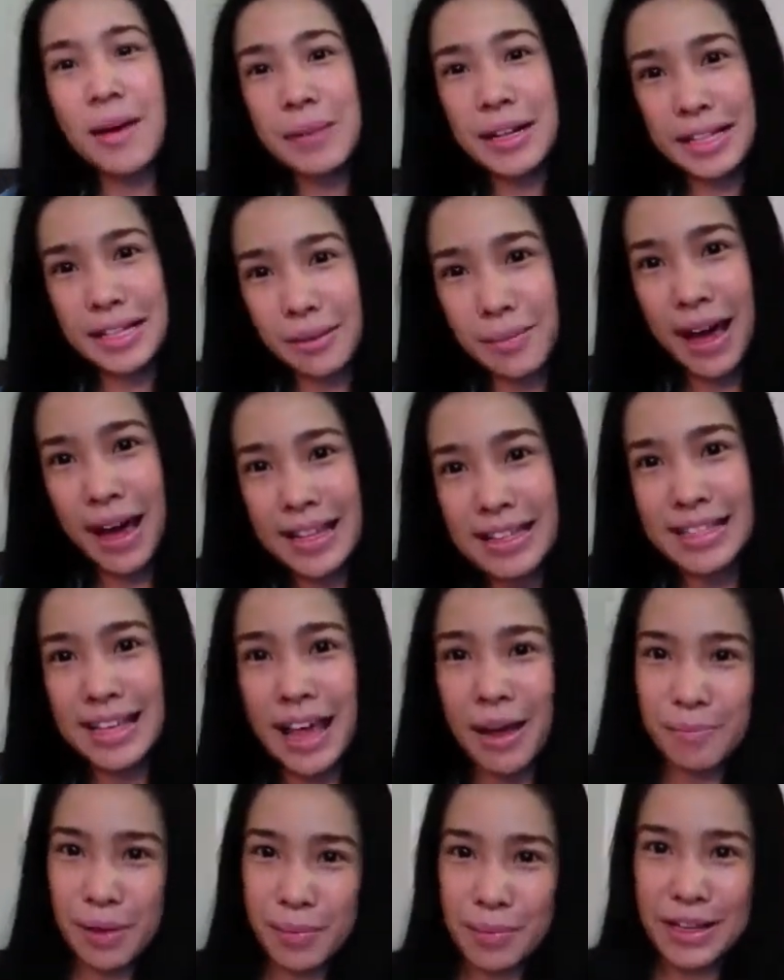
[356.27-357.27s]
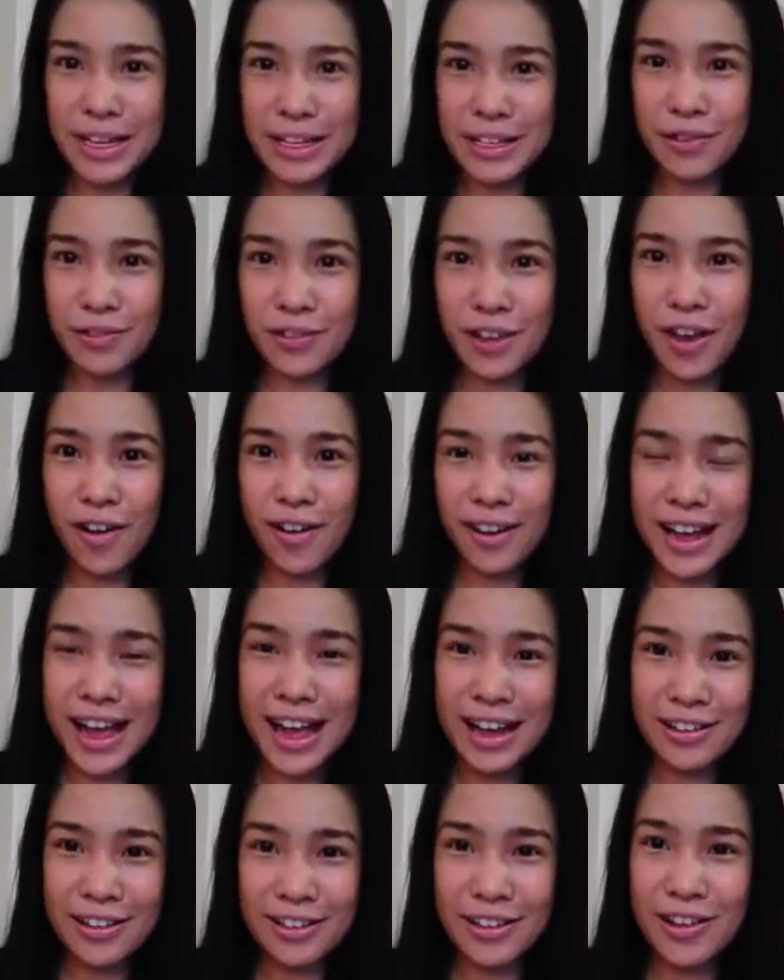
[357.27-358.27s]
ผลิตภัณฑ์จากเมเบลีนนิวยอร์ก
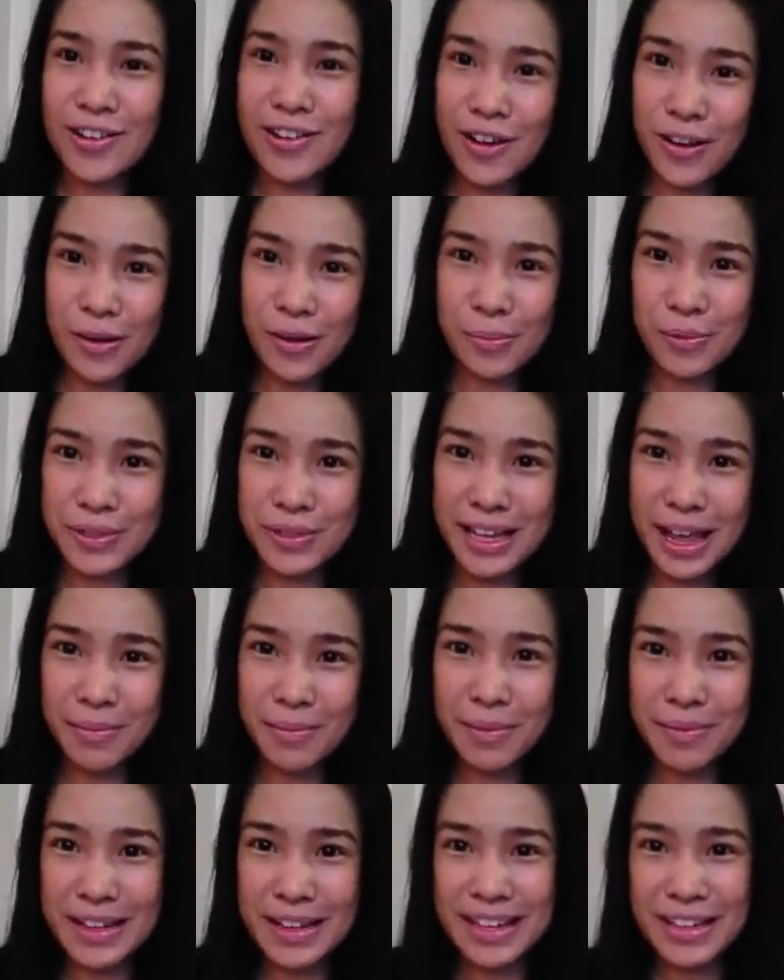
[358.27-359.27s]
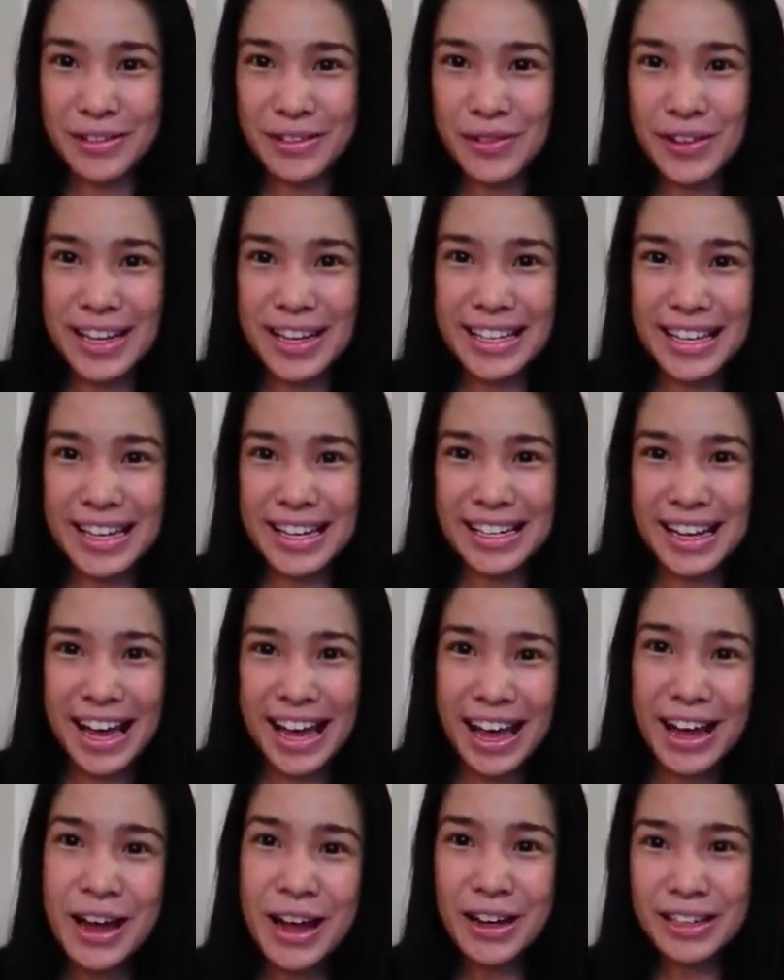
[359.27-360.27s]
ค่ะ ก็ต้องขอขอบคุณทางเมเบลีนด้วยนะ
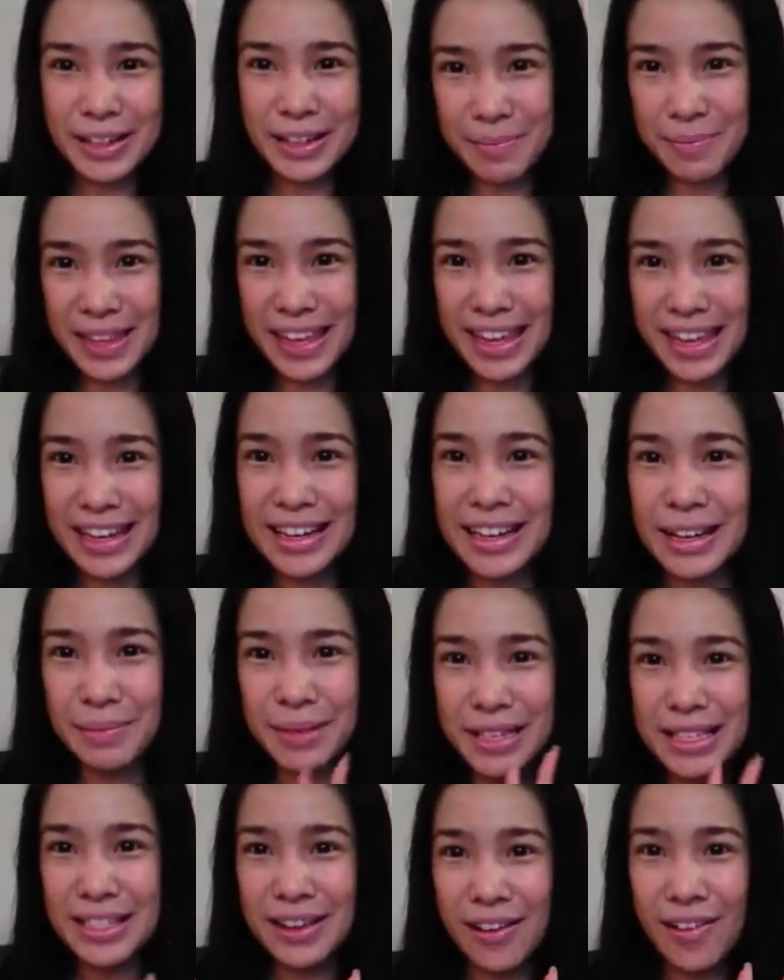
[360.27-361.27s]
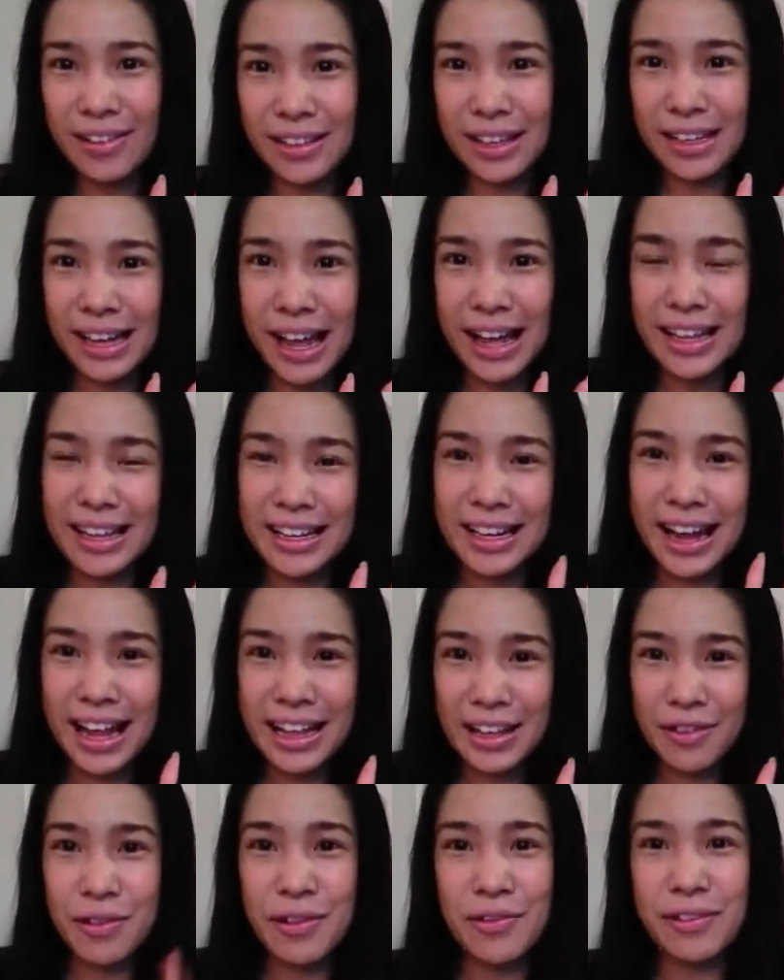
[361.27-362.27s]
คะ คลิปนี้คลิปที่2นะคะในกา
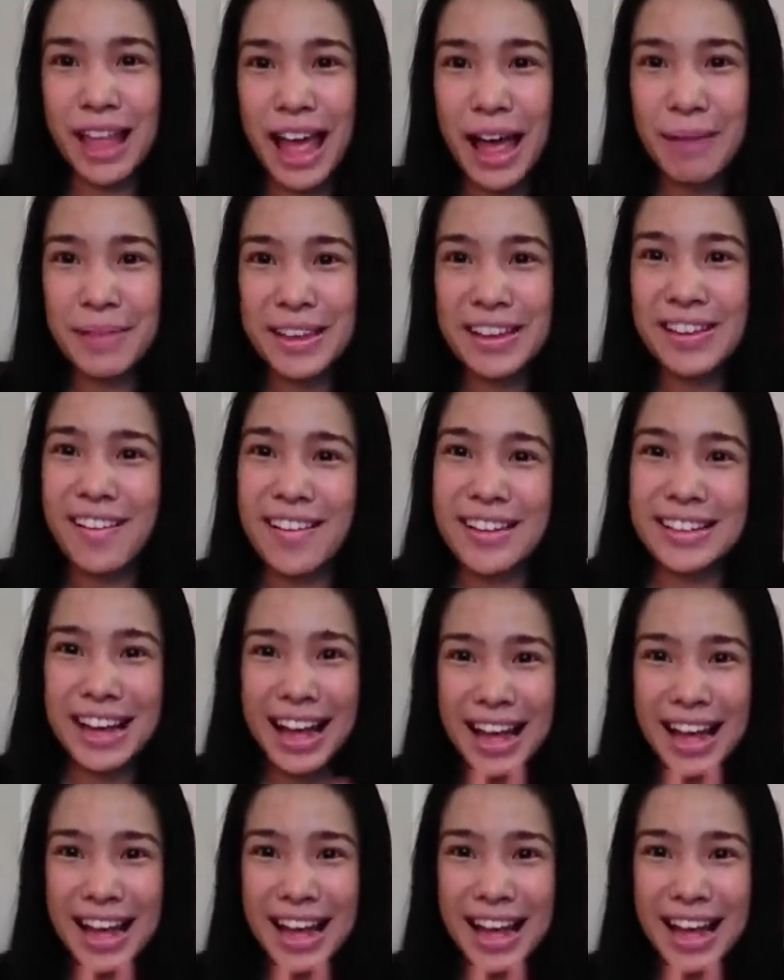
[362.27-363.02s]
รรีวิวลาไปก่อน